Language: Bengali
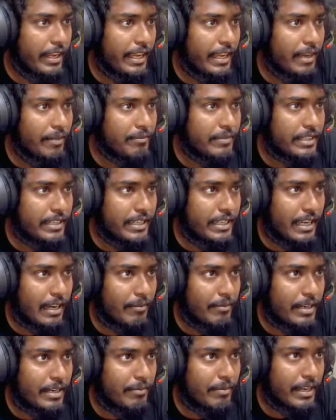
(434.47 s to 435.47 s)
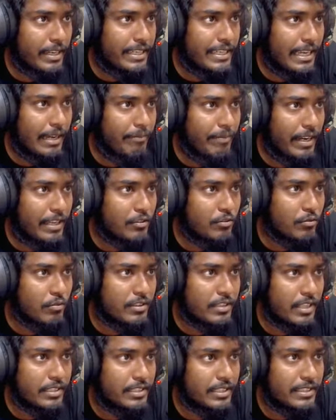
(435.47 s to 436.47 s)
এমনি আমারে ভাই খেপা
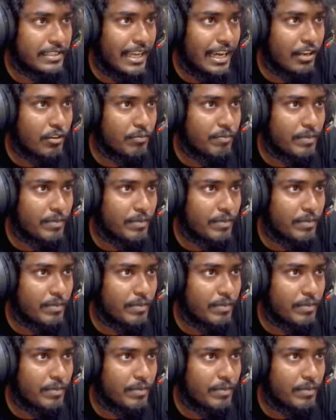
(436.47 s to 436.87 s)
তুলতাছে তার উপরে